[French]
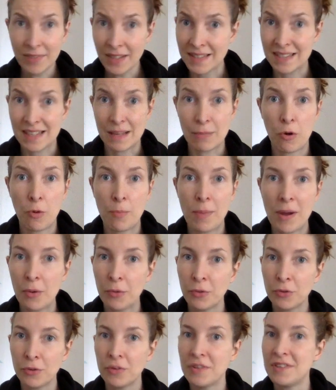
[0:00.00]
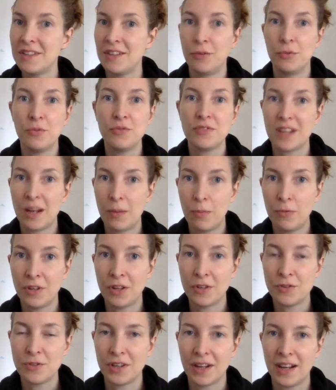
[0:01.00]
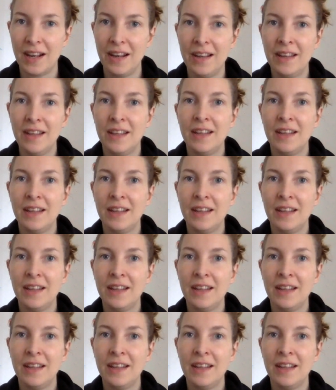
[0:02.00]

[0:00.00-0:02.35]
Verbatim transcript: Ça prend pas longtemps et c'est tout ce qu'il y a plus naturel,